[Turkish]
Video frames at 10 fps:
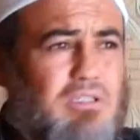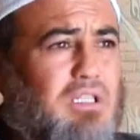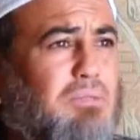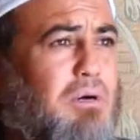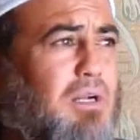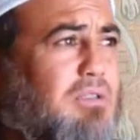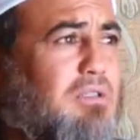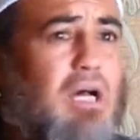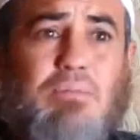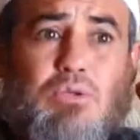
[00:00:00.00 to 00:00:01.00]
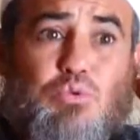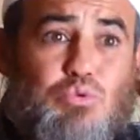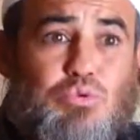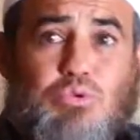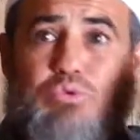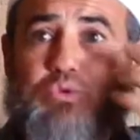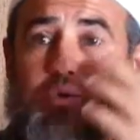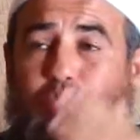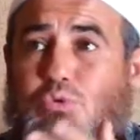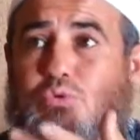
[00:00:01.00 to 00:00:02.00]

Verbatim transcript: parçasından ibarettir ama duyuyoruz,